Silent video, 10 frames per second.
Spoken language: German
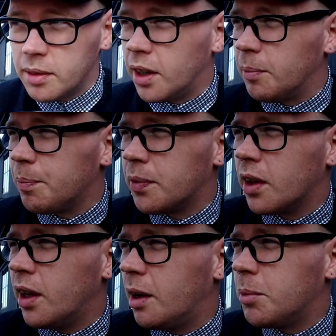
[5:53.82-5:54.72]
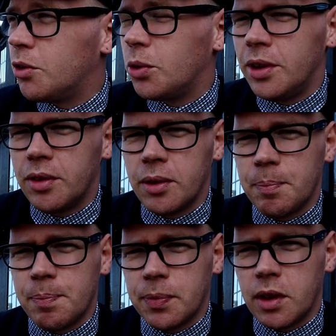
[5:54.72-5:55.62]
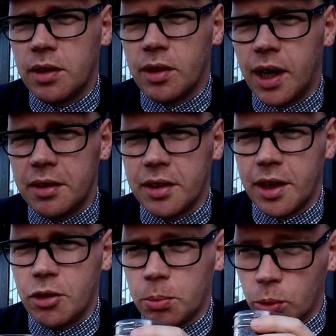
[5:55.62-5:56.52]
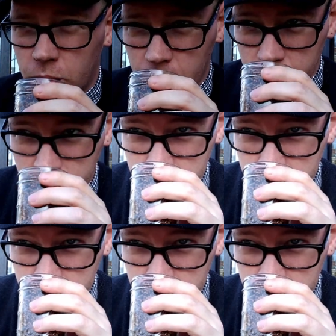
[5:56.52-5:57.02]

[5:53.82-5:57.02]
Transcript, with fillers: Dann hat man schon diese, diese leichte Ketchup-Note.